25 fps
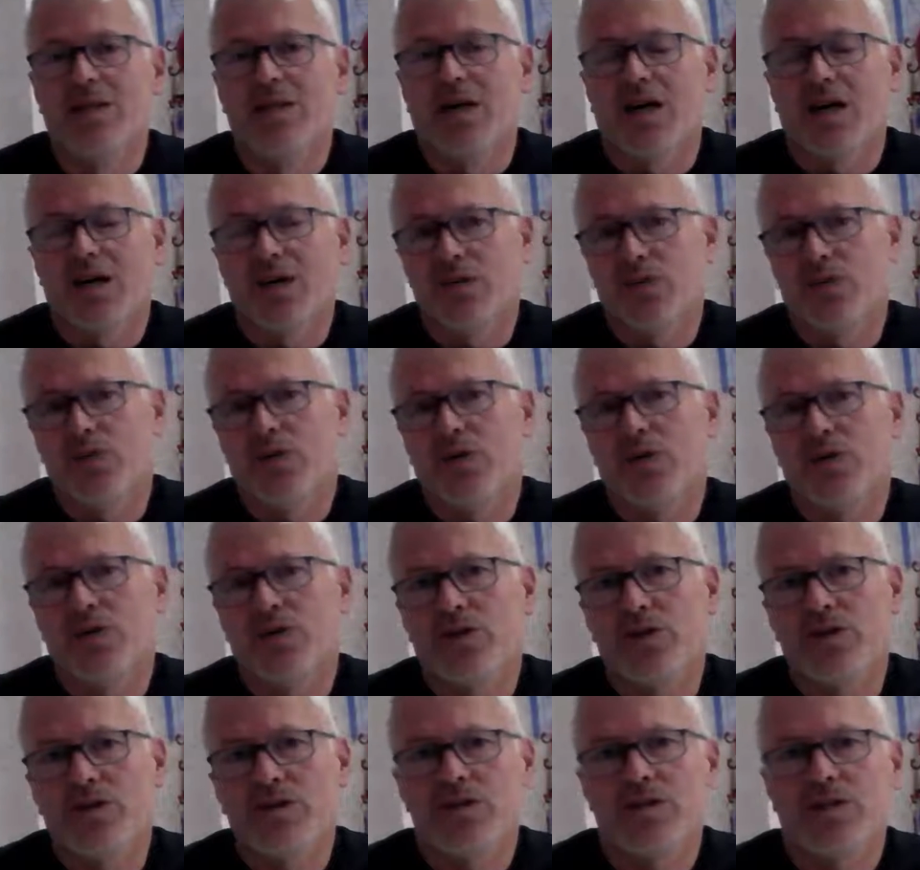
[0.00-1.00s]
Antrenör
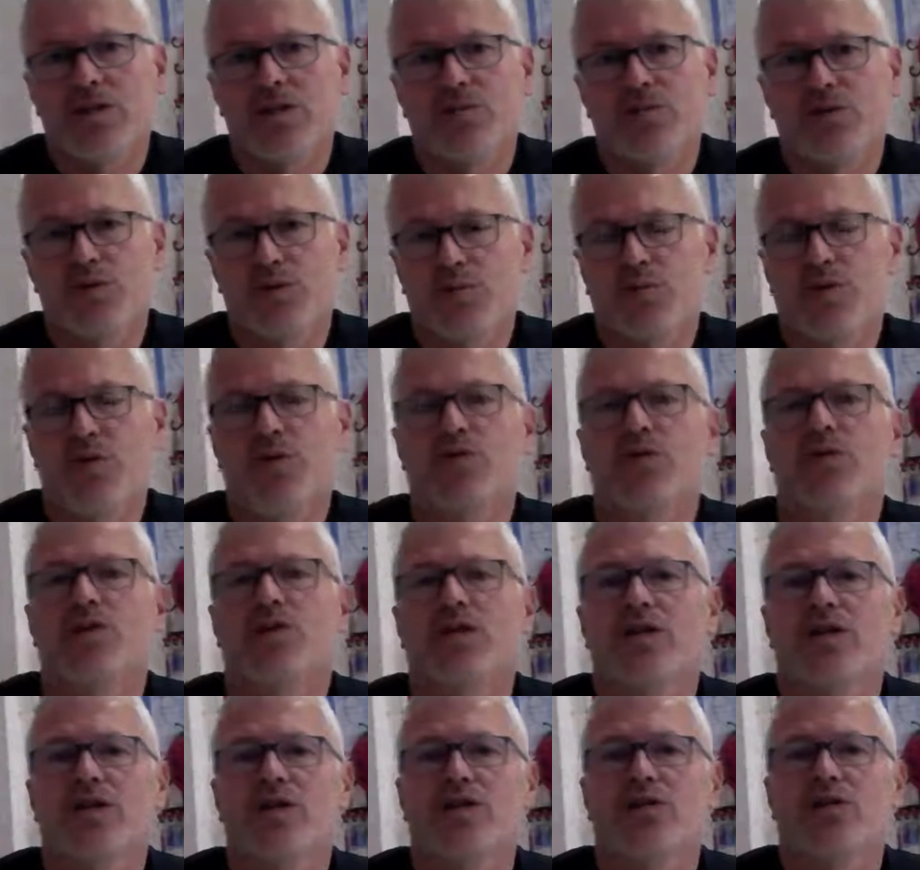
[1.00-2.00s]
çalışacak, futbolcu
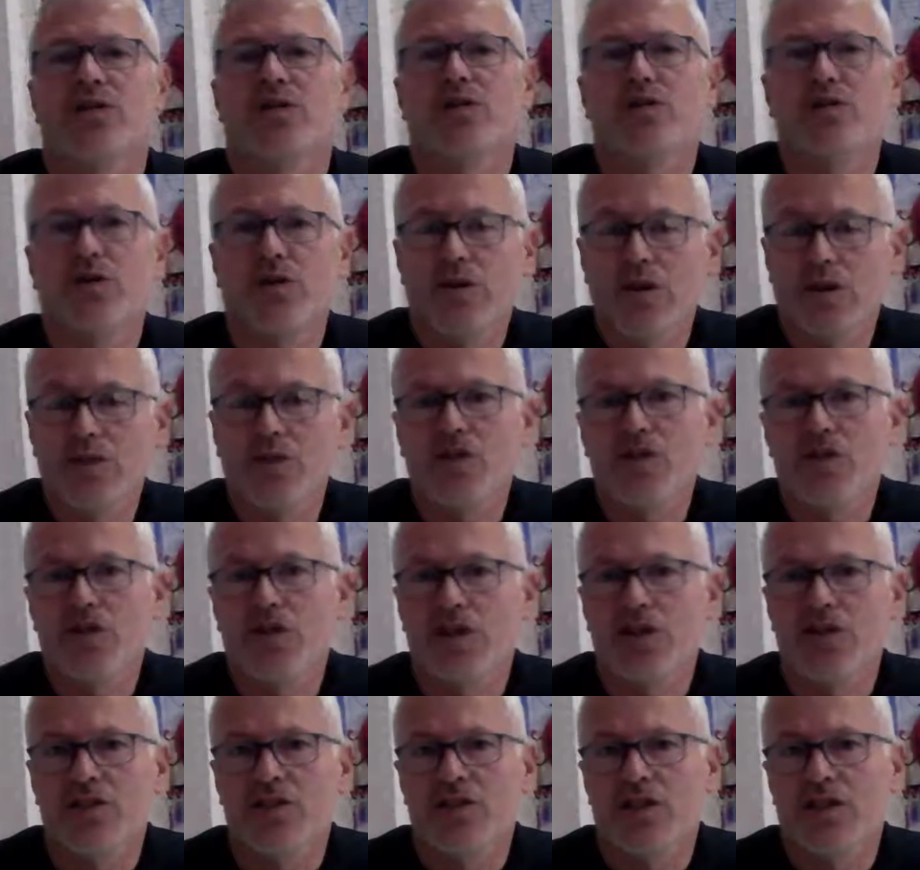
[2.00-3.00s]
çalışacak, yönetici
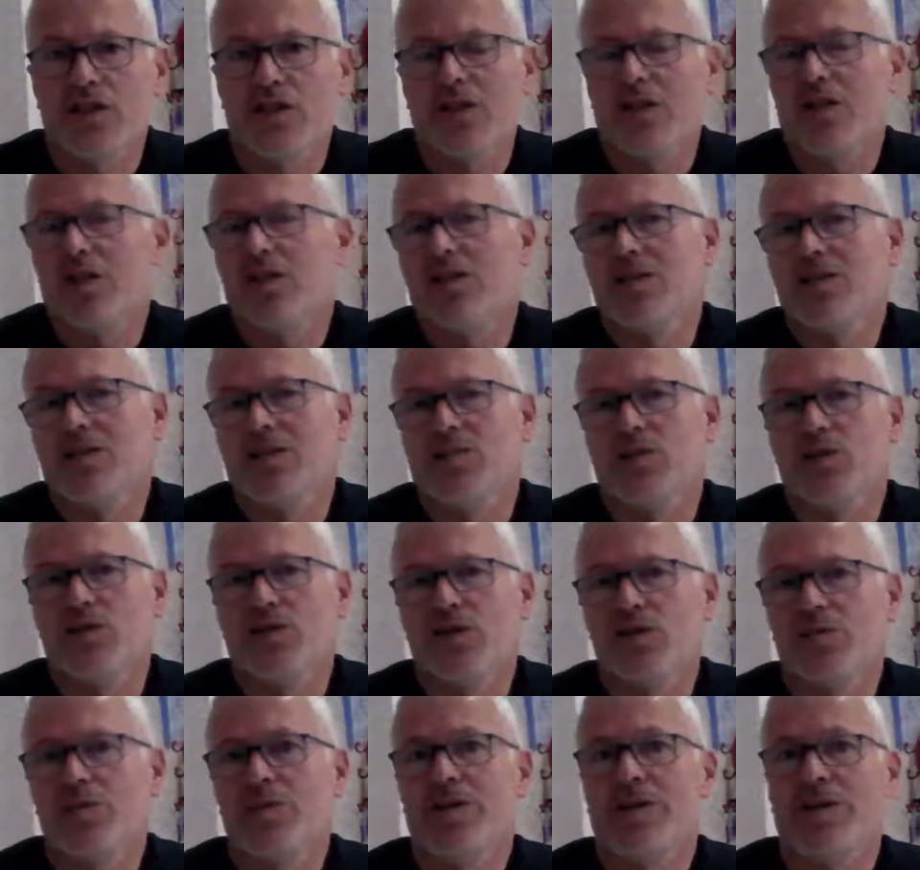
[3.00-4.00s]
çalışacak ki deniz
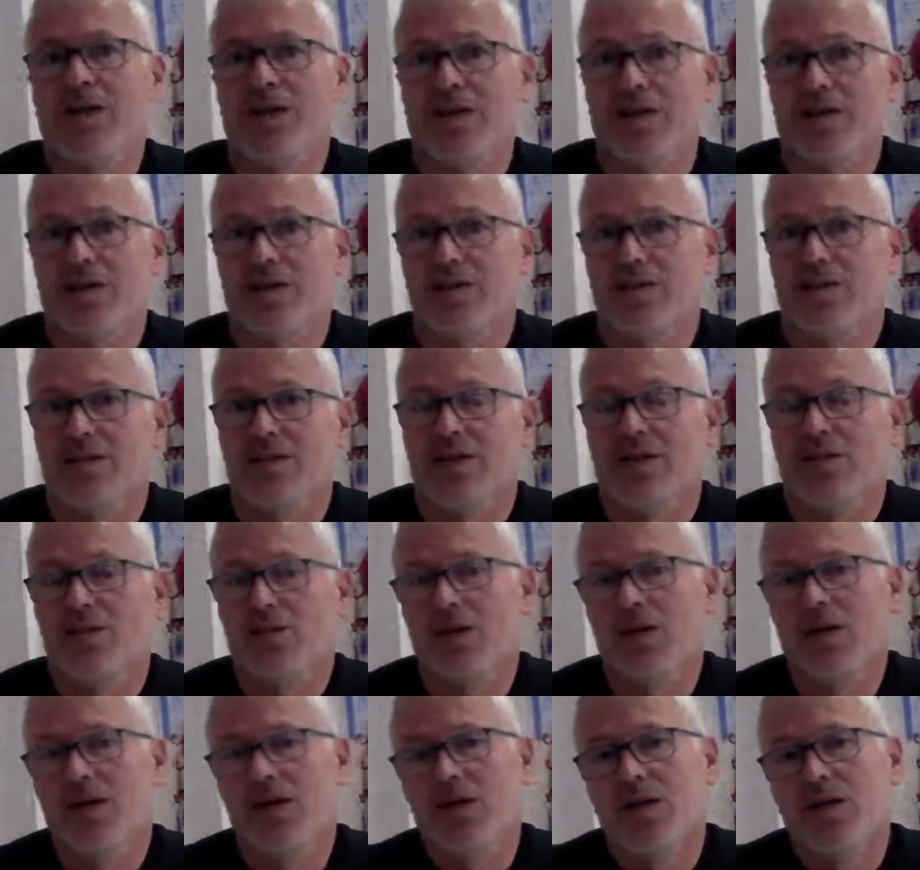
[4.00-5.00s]
amatörü bir yere gelsin.
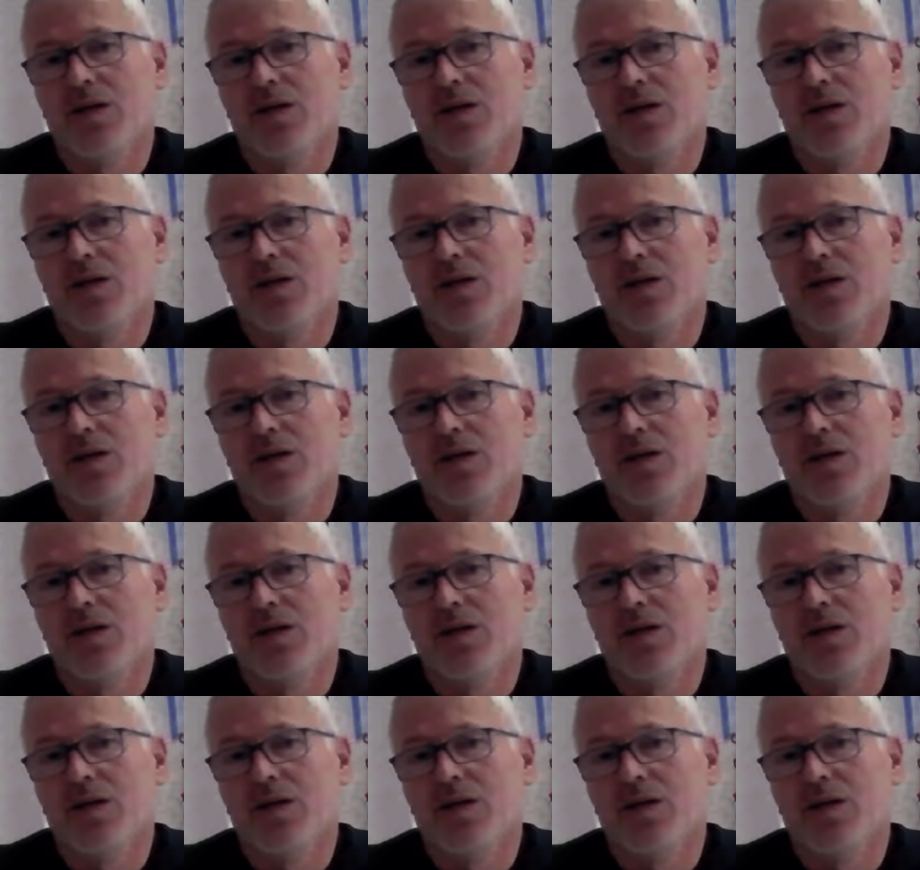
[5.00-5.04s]
Ama